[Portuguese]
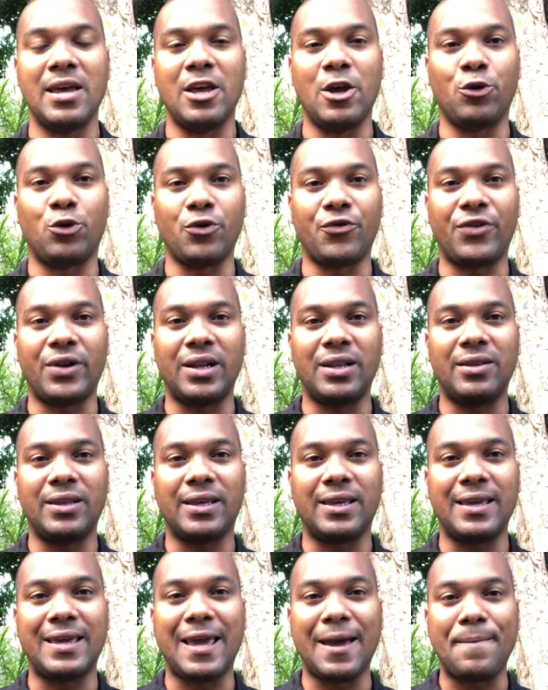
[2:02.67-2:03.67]
Eu estou falando
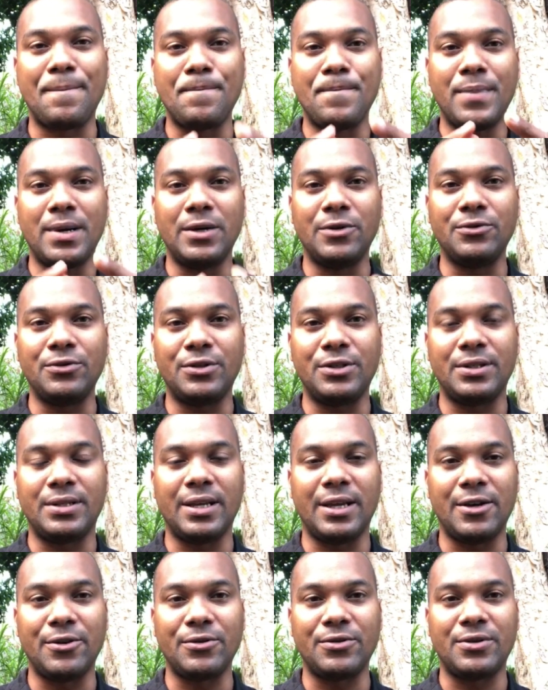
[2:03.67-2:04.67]
aqui que a mão de
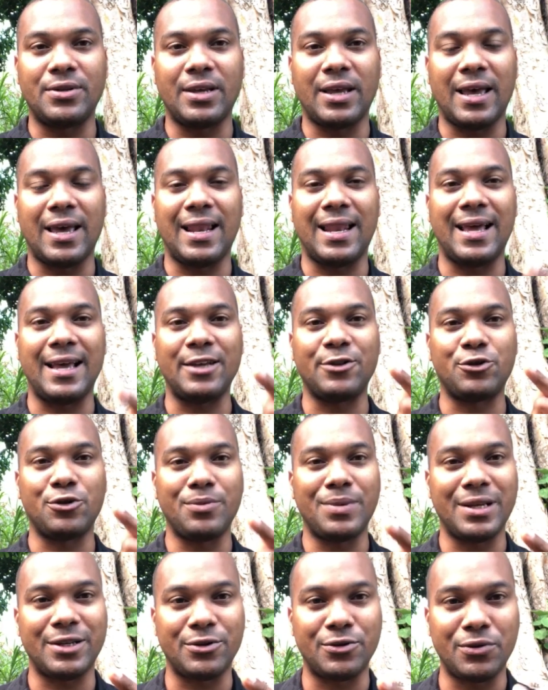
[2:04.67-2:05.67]
Deus, ela é
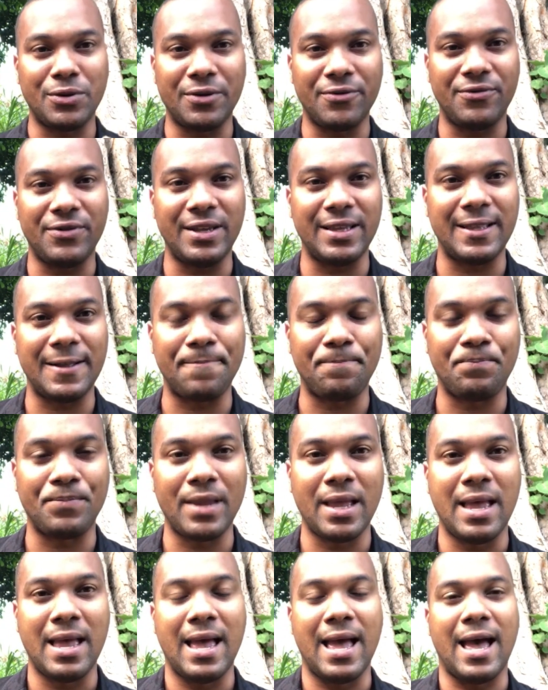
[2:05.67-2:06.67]
sobre a sua vida.
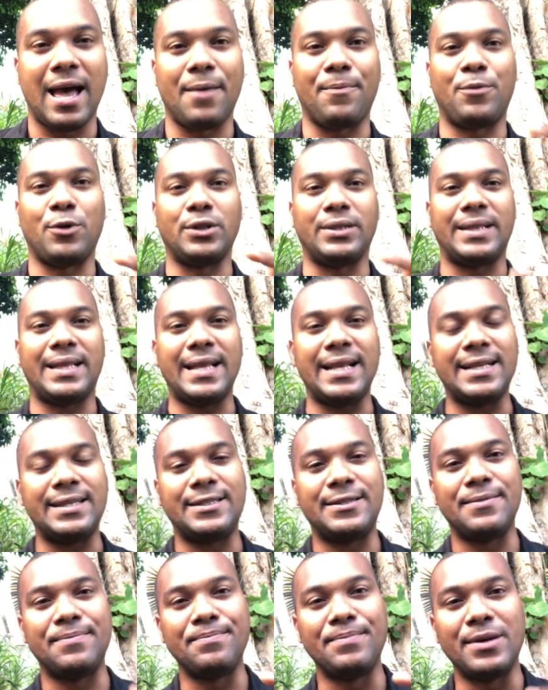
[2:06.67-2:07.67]
A
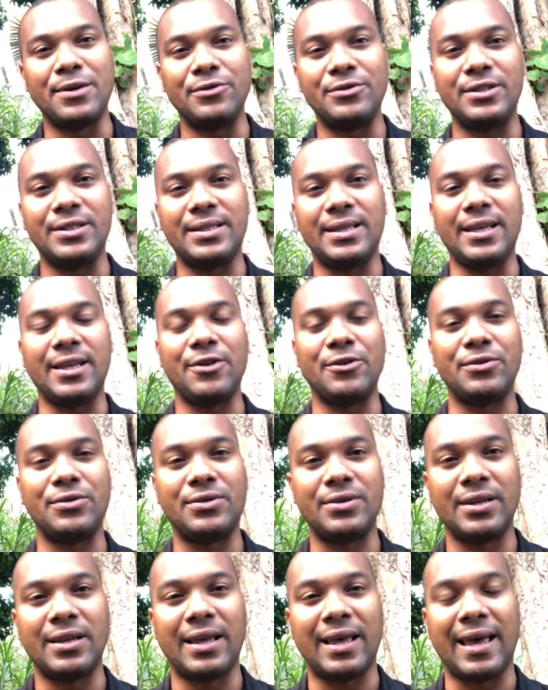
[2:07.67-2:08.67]
potente mão de Deus,
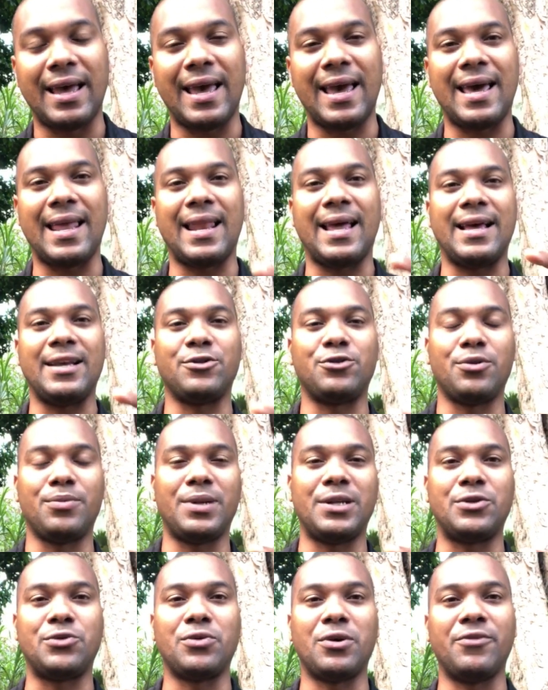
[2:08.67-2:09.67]
ela é sobre a
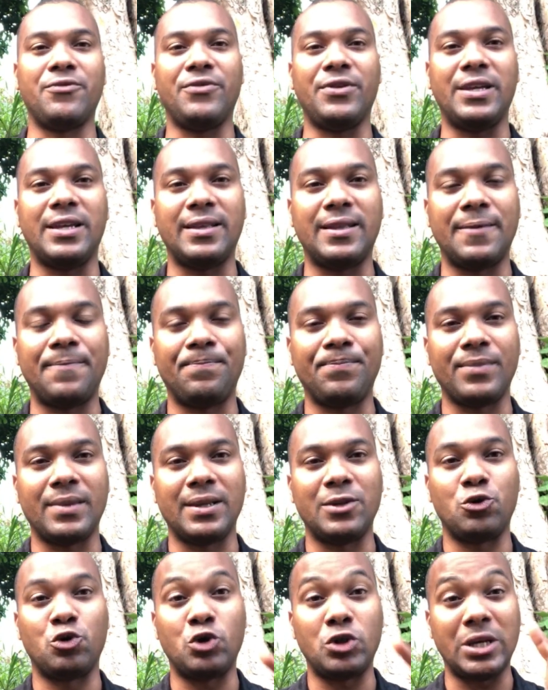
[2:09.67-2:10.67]
sua vida.
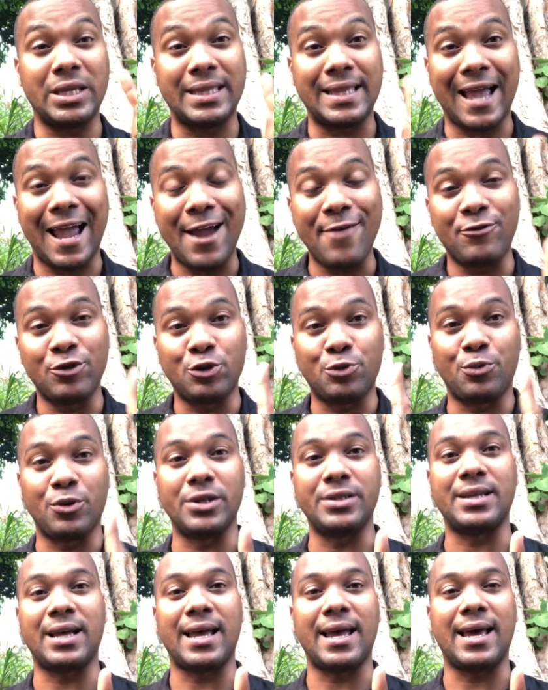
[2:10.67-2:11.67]
Sujeitai-vos,
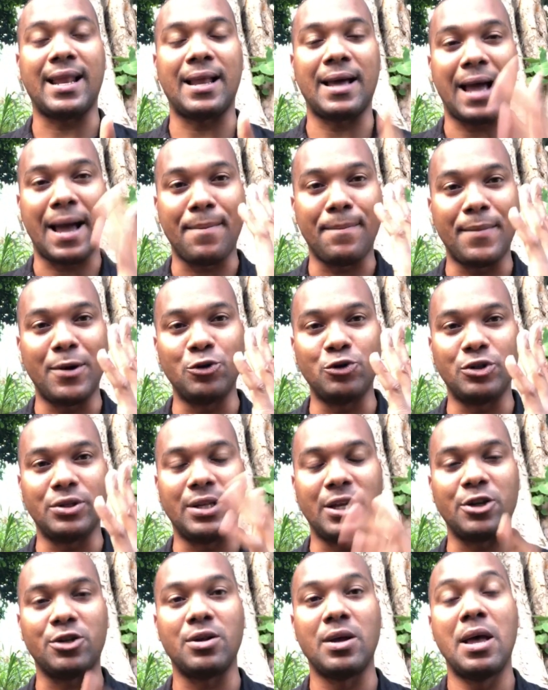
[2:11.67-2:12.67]
pois, a ela, a mão de
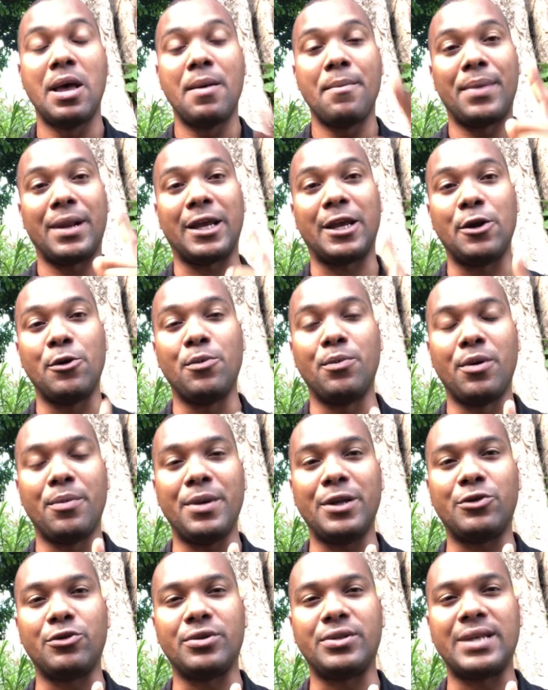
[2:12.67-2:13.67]
Deus, para que no
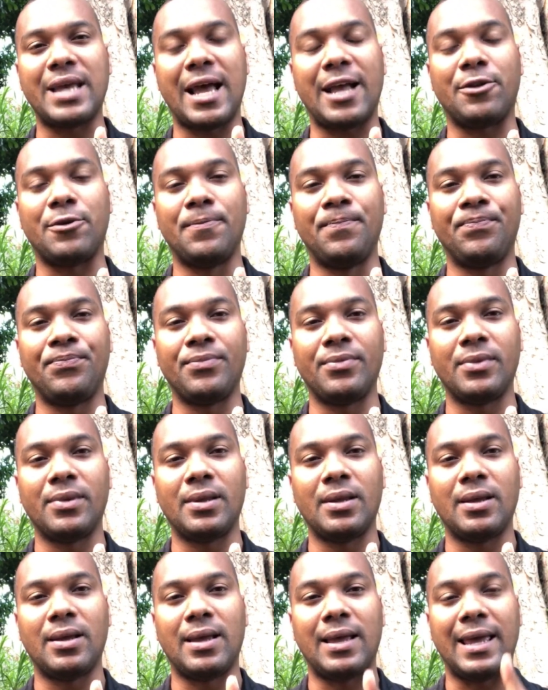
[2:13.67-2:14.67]
momento certo
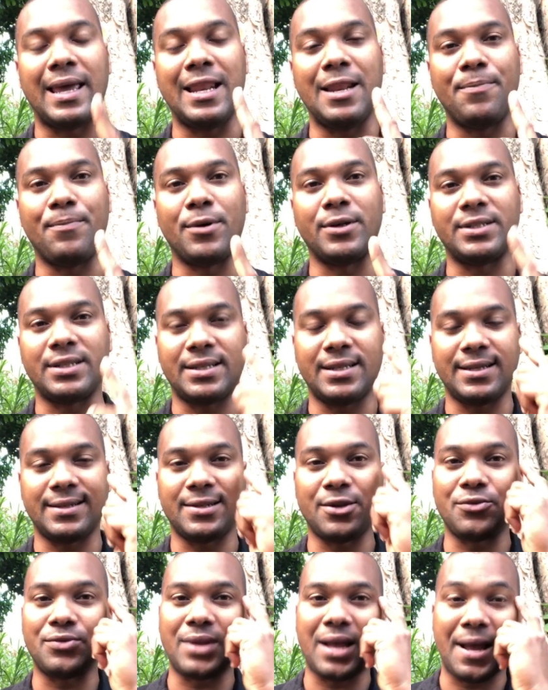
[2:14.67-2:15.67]
ele possa te
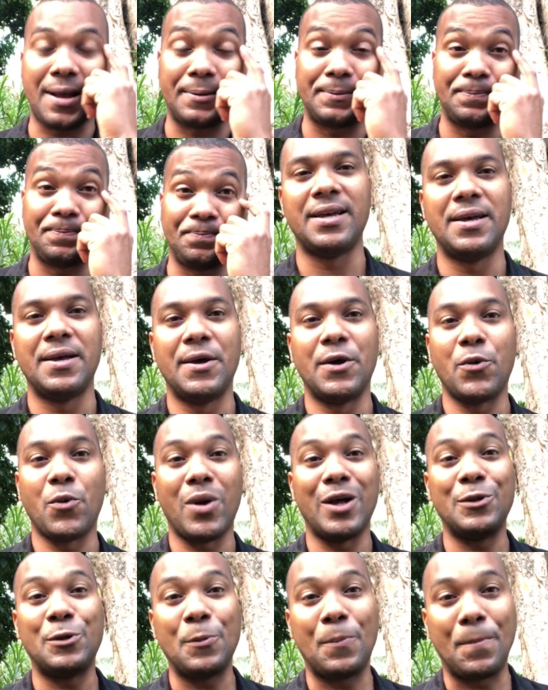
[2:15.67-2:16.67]
exaltar.
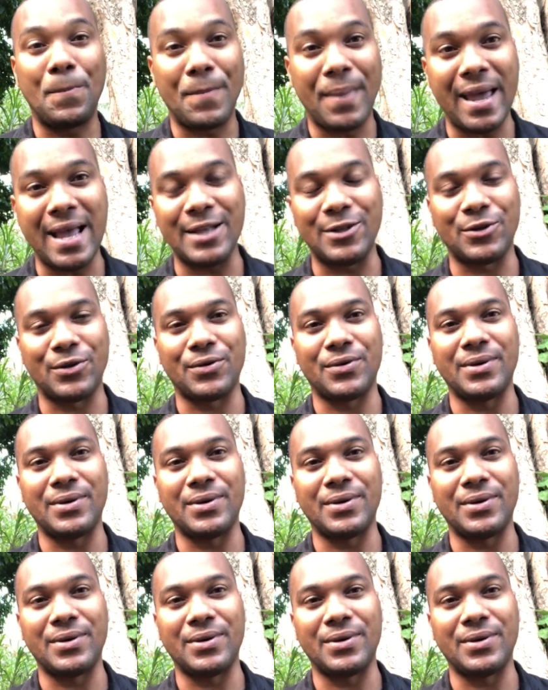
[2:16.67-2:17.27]
Quando Pedro